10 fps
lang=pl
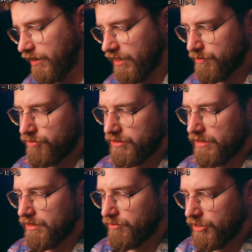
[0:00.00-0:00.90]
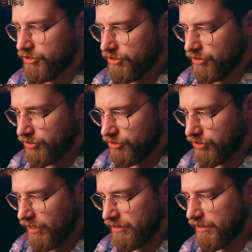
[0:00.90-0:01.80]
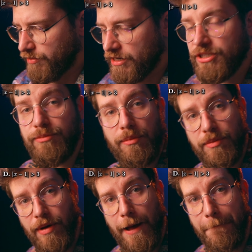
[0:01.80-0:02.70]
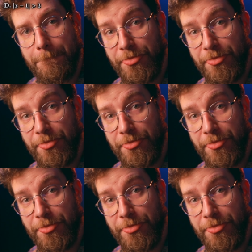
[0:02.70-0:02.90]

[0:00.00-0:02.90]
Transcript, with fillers: x plus 1 mniejszy niż 3, jak najbardziej mamy b.